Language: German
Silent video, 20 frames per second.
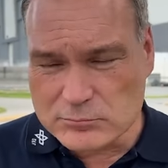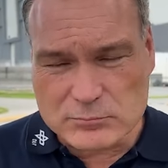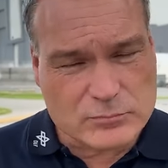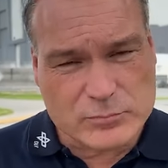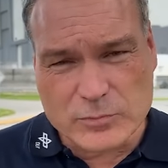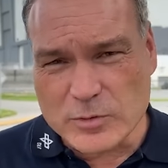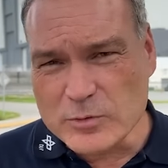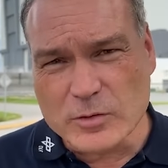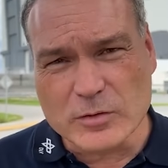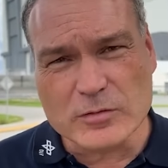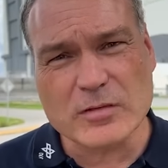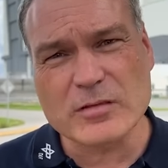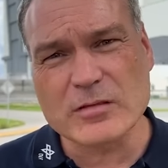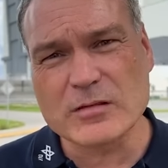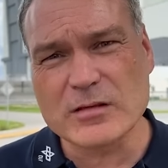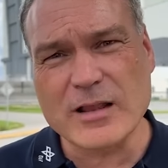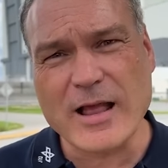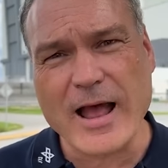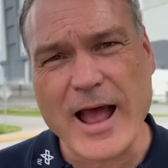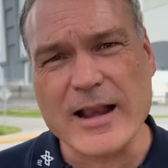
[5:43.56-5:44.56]

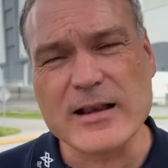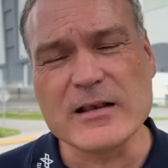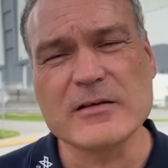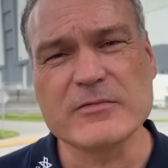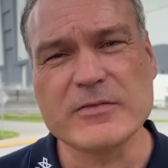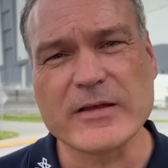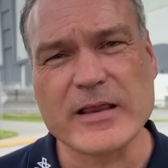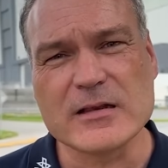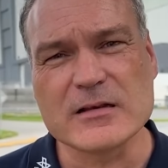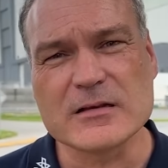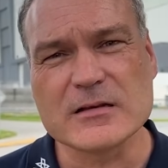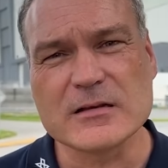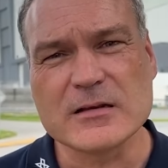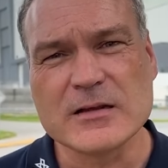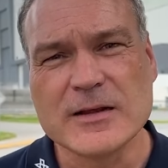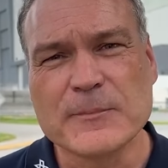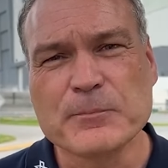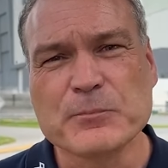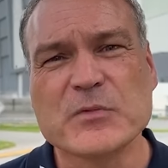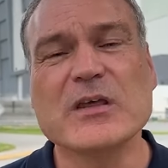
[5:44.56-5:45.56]
benutzen, anwenden,
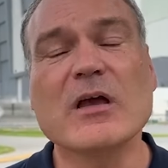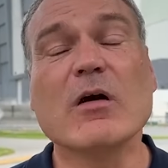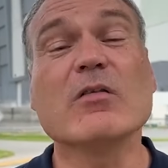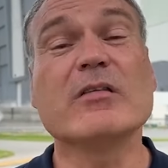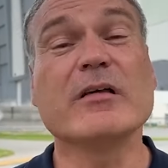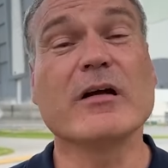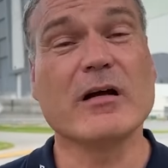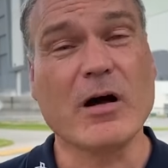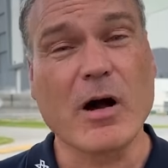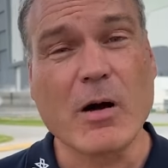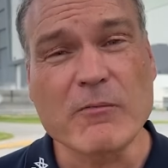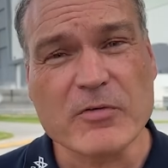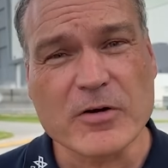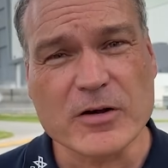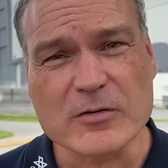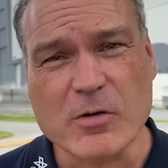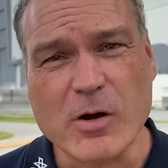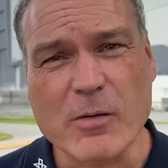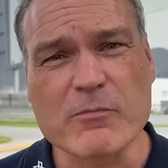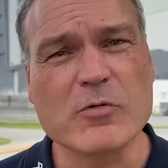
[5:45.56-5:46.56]
die aus der
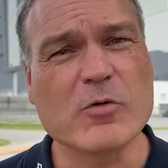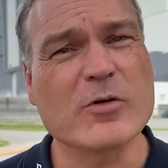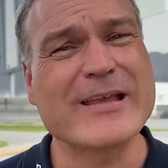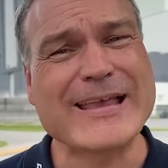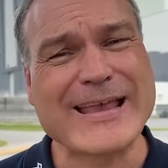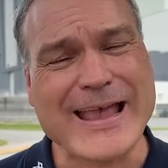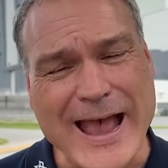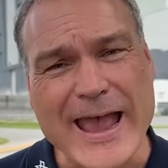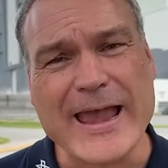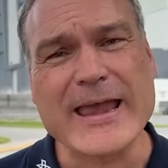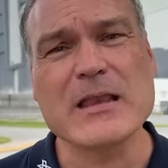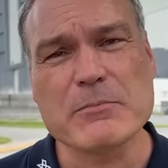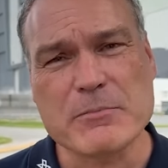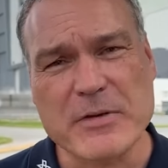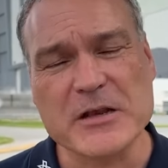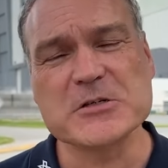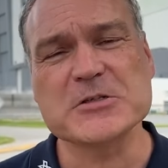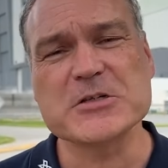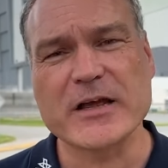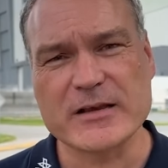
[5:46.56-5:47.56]
Raumfahrt kommen, wo kein
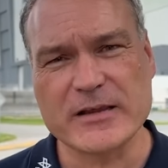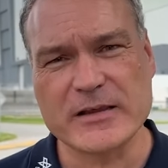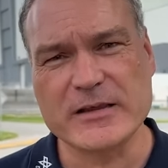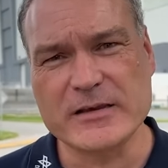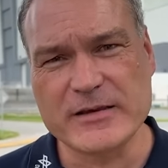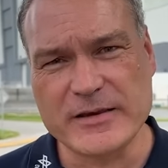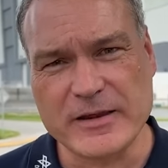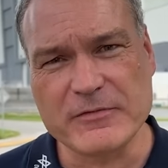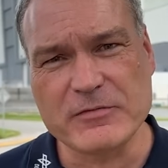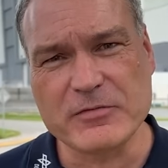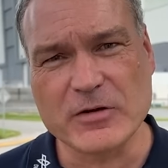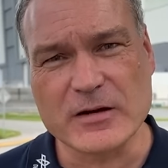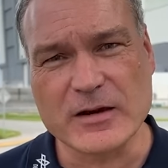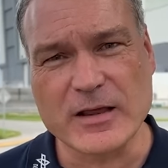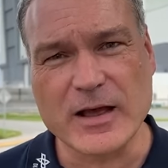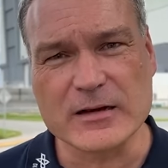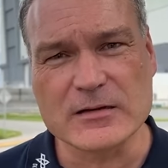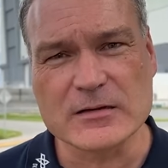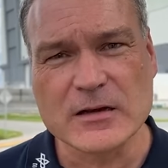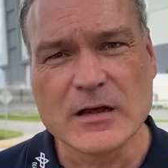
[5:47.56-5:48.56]
Mensch eine Idee von
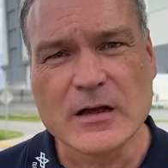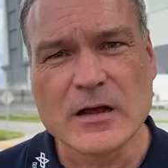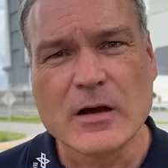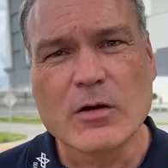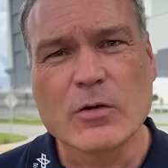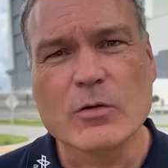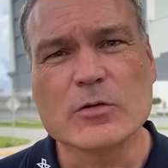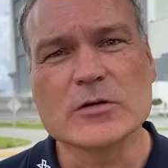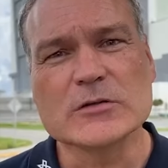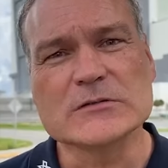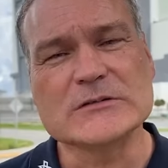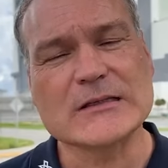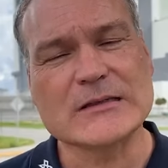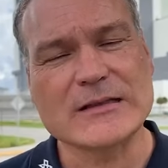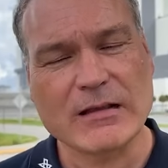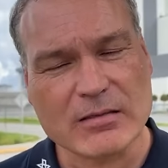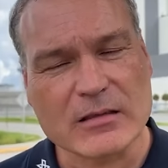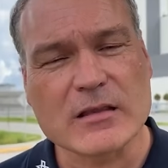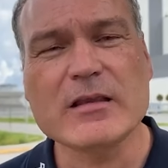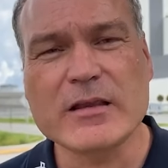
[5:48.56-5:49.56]
hat. Und
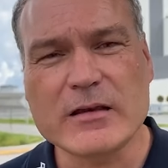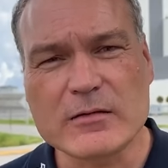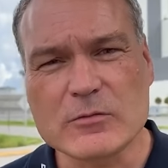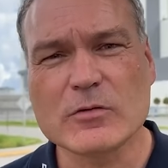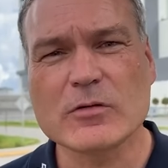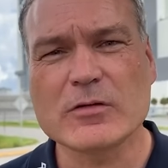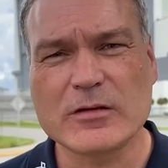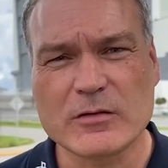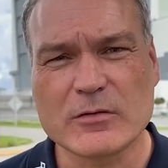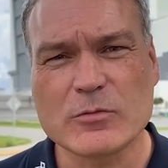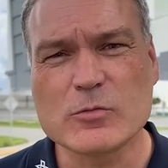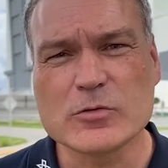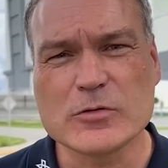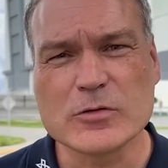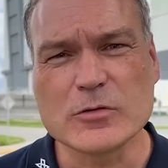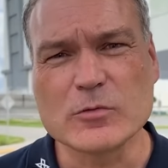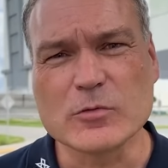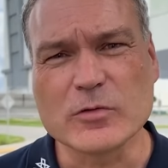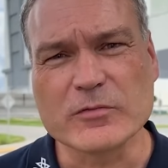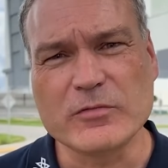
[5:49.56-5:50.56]
das gelingt noch nicht gut
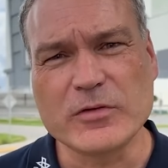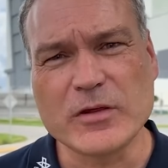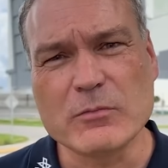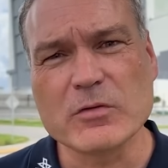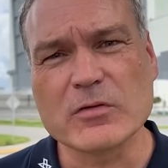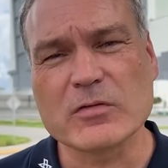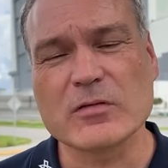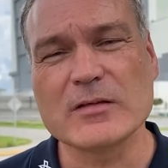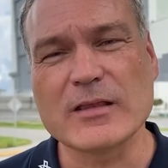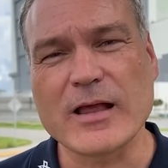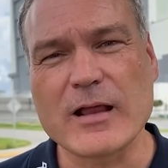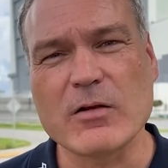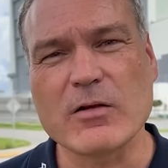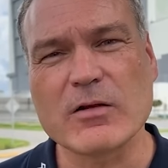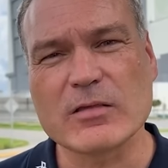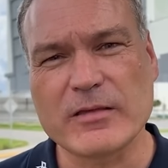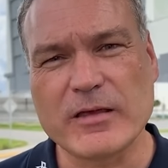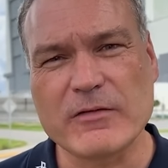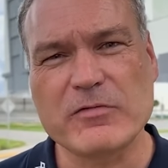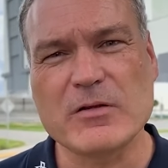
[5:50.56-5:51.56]
genug. Wir müssen da noch
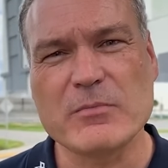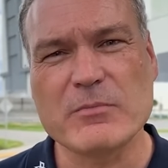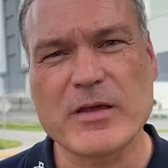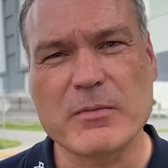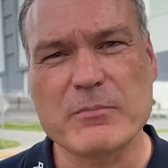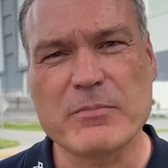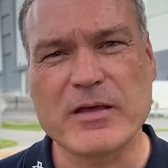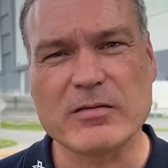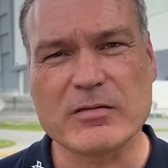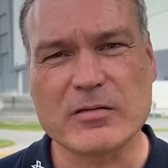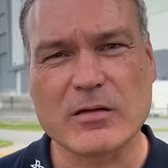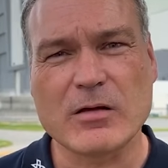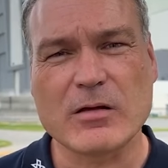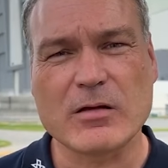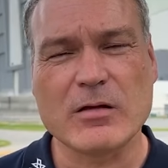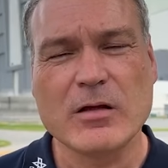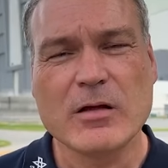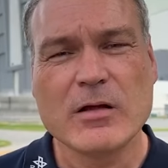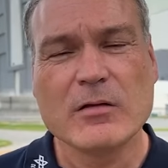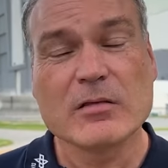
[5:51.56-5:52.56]
sehr viel mehr
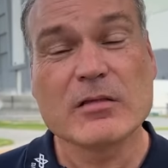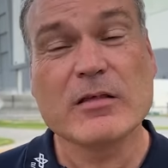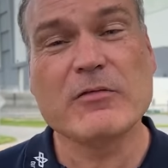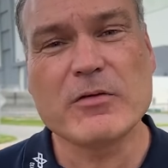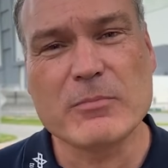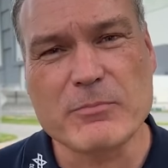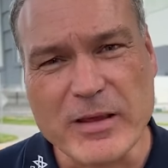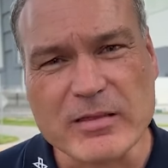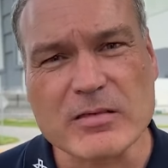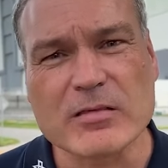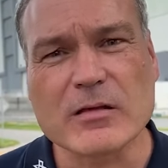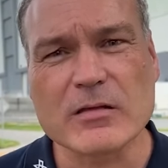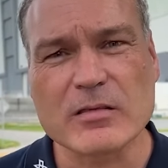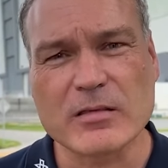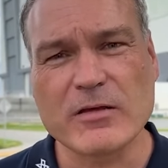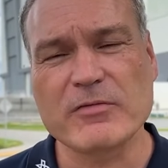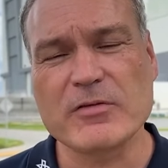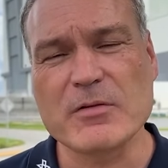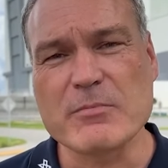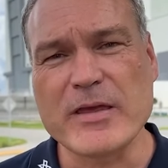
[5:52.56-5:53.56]
bessere, sehr viel bessere,
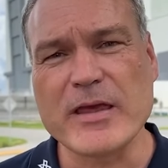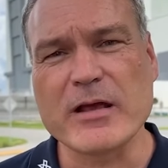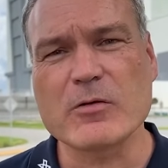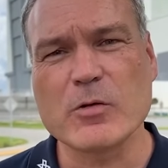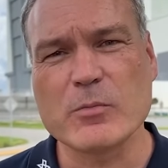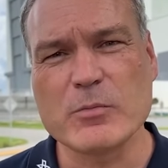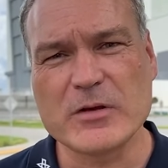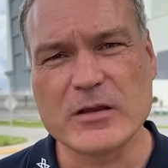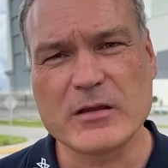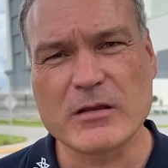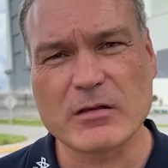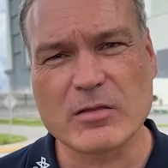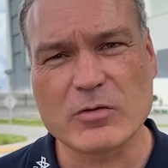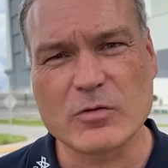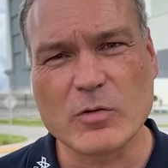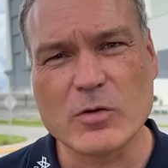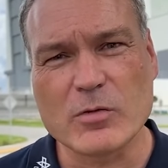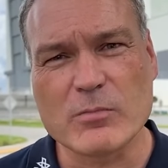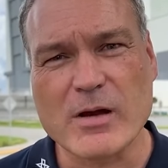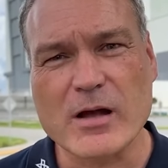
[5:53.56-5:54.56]
sehr viel mehr
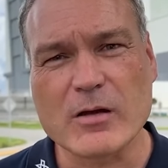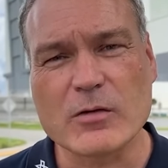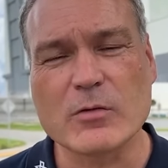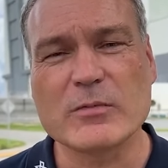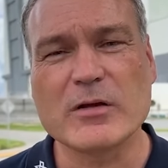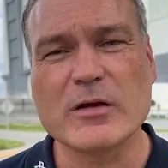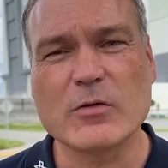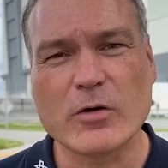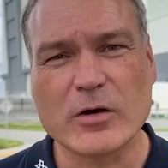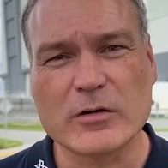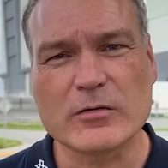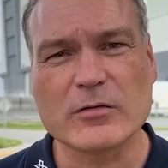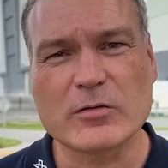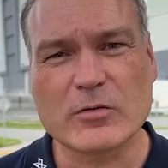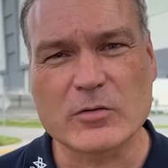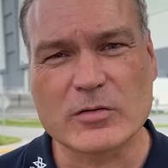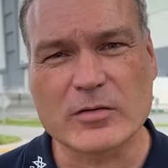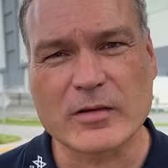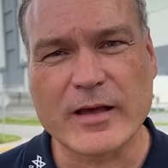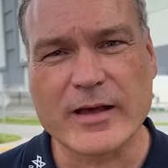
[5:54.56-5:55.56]
Kommunikation machen, um den Leuten
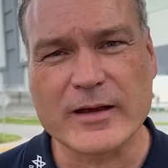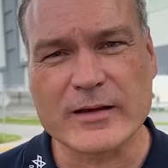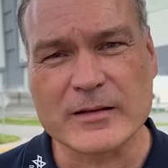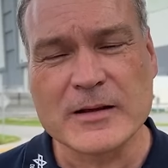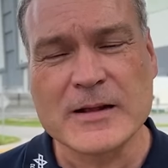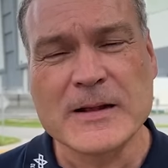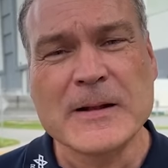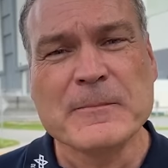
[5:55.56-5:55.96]
zu sagen,